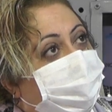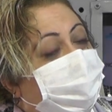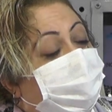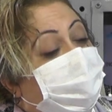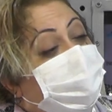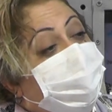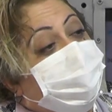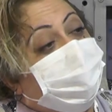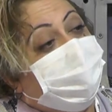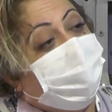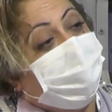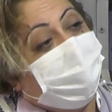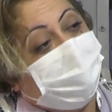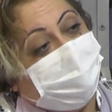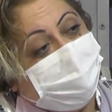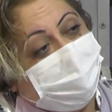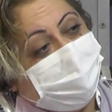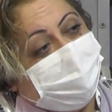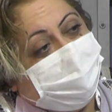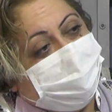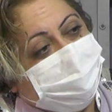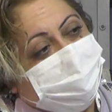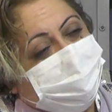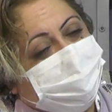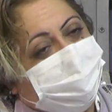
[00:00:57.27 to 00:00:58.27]
benim
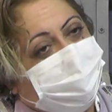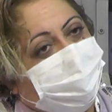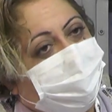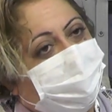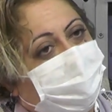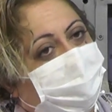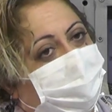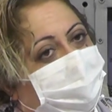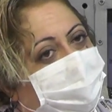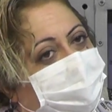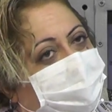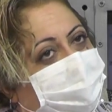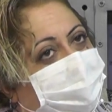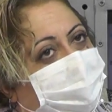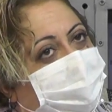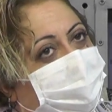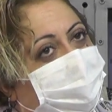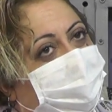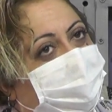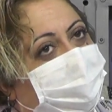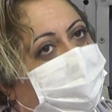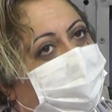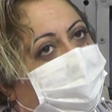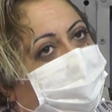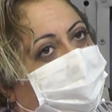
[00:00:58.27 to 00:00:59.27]
annem
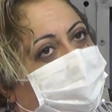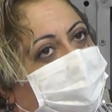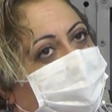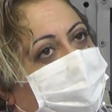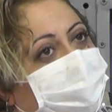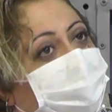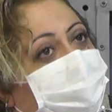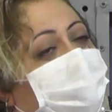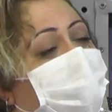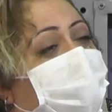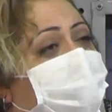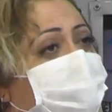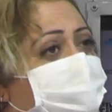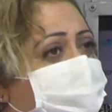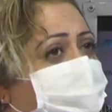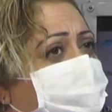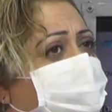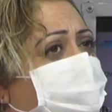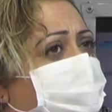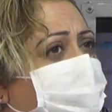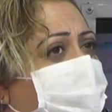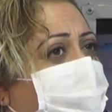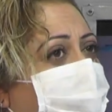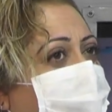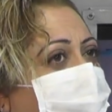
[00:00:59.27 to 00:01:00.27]
e, terzi
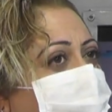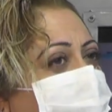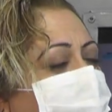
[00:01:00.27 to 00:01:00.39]
değildi